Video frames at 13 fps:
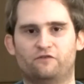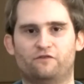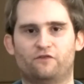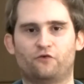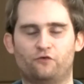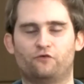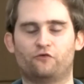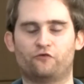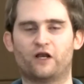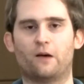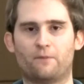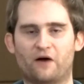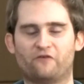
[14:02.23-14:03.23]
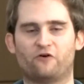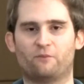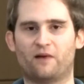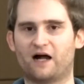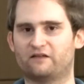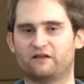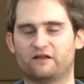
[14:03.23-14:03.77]
so, so, von der, vom
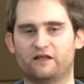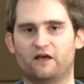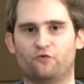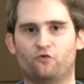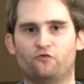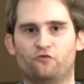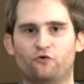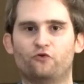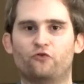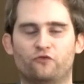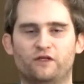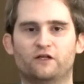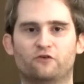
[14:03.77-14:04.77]
Marketing her so funktioniert und